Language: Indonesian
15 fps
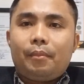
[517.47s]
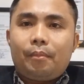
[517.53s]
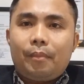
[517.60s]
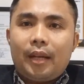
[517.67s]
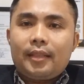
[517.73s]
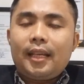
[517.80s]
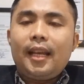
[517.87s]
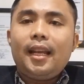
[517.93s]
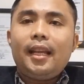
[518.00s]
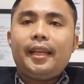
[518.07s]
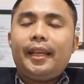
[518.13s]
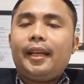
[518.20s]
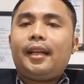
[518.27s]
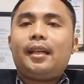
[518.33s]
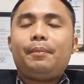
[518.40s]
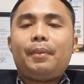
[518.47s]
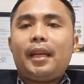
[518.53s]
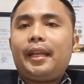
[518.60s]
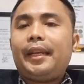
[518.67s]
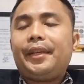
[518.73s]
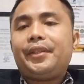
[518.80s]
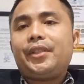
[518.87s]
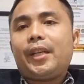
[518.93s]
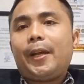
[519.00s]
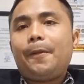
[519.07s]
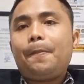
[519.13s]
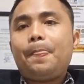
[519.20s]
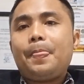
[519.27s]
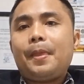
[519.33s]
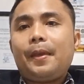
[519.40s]
masalah de kepala
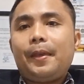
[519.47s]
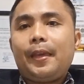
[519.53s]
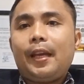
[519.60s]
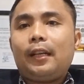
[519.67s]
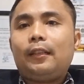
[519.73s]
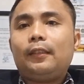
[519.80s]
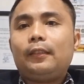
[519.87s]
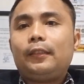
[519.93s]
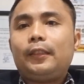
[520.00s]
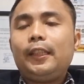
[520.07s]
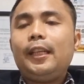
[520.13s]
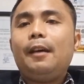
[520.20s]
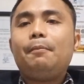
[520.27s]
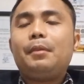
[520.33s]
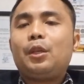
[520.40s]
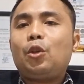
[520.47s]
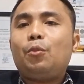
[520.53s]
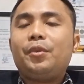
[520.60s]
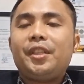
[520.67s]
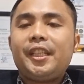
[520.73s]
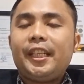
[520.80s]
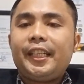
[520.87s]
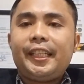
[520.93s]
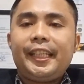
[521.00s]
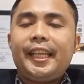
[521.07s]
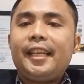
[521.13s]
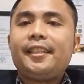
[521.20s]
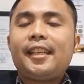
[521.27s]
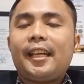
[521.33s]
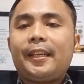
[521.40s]
desa yang tidak berdomisili di
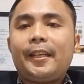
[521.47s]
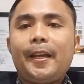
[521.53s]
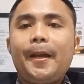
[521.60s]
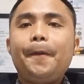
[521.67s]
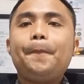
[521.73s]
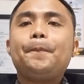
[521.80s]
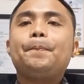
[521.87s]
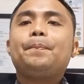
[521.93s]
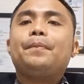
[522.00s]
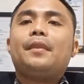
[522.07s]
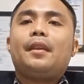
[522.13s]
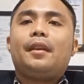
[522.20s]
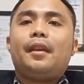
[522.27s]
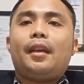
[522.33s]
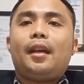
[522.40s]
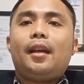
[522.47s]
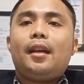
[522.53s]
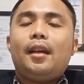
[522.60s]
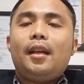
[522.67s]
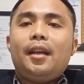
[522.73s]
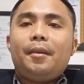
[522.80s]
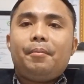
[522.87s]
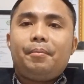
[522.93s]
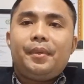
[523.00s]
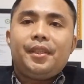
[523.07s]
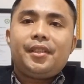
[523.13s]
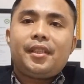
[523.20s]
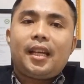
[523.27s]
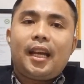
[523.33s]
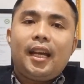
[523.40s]
desanya ya
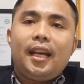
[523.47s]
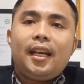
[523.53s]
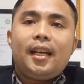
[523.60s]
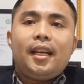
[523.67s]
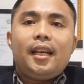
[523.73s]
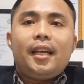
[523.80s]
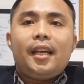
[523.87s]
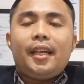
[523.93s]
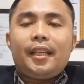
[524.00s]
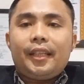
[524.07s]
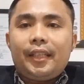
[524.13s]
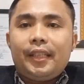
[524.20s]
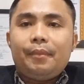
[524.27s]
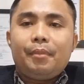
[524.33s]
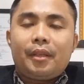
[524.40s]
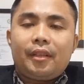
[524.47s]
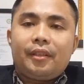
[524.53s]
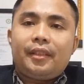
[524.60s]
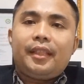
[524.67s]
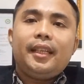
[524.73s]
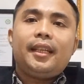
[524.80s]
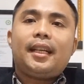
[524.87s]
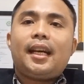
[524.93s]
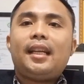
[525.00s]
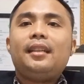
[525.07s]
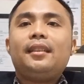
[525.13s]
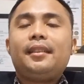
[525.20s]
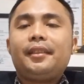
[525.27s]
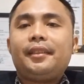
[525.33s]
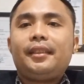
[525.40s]
bisa
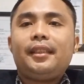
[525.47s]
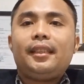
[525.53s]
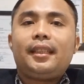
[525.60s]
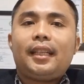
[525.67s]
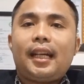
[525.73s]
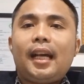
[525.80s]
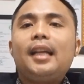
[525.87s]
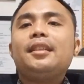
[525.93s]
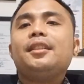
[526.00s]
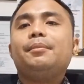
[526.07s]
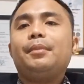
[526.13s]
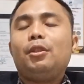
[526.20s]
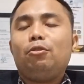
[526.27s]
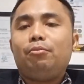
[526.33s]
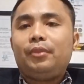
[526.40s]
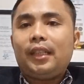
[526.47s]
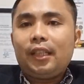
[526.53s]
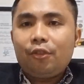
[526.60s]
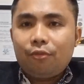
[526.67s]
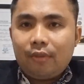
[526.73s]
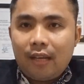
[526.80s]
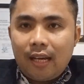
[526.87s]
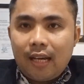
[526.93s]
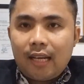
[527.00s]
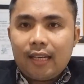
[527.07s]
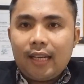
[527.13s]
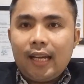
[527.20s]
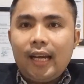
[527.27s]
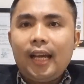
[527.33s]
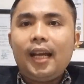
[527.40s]
diberhentikan ketika sebelumnya sudah
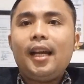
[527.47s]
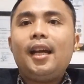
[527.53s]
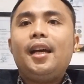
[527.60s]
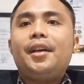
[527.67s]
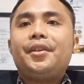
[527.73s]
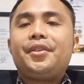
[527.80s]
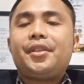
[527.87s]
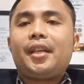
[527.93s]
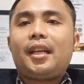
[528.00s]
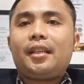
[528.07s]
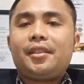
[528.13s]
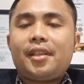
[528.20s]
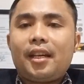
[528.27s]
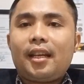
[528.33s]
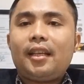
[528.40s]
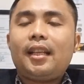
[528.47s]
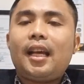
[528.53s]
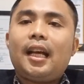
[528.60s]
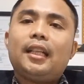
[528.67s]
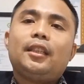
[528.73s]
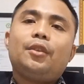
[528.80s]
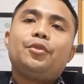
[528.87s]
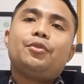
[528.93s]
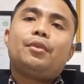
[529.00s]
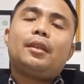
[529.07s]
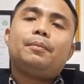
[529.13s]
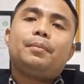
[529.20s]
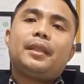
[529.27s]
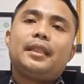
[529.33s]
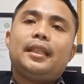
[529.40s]
ada syarat-syarat atau
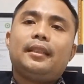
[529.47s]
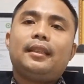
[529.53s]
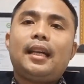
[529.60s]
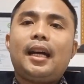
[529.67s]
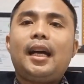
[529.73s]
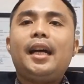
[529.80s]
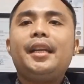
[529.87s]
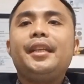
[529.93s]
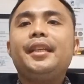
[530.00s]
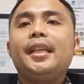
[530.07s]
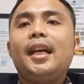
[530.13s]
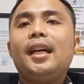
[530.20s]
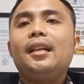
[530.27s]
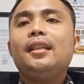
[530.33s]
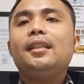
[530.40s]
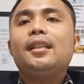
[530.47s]
surat pernyataan yang